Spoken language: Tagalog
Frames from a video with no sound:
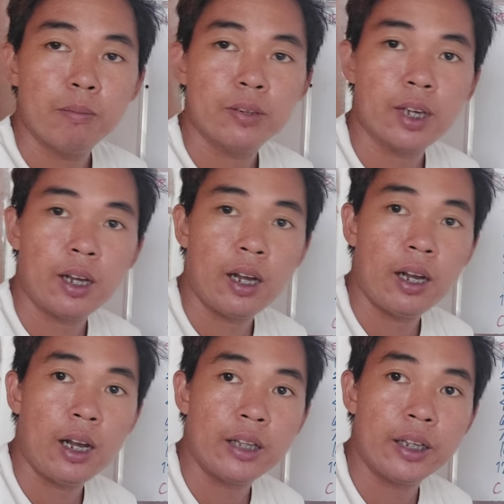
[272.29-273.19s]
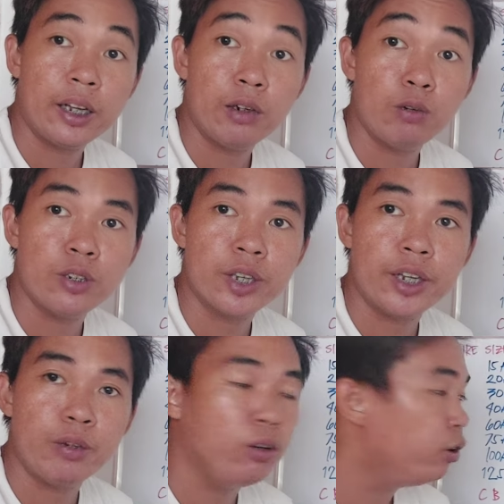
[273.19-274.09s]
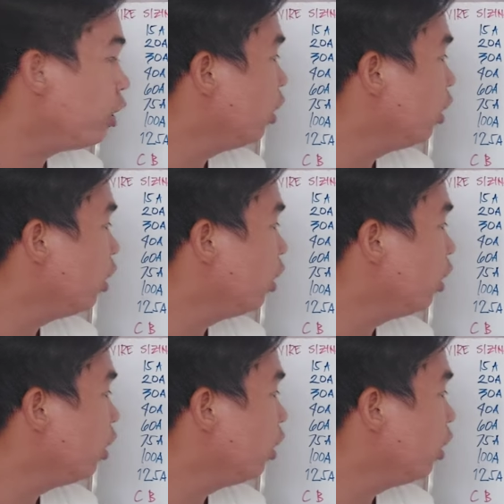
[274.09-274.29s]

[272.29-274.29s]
sa ating uh, load schedule.